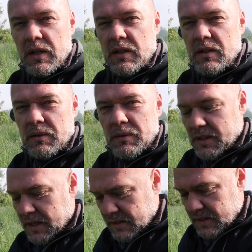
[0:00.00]
Äh,
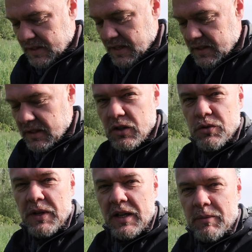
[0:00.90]
denn es ist irrsinnig
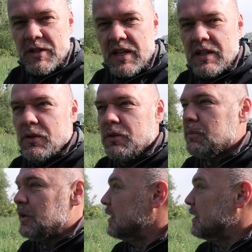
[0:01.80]
schwierig mit 600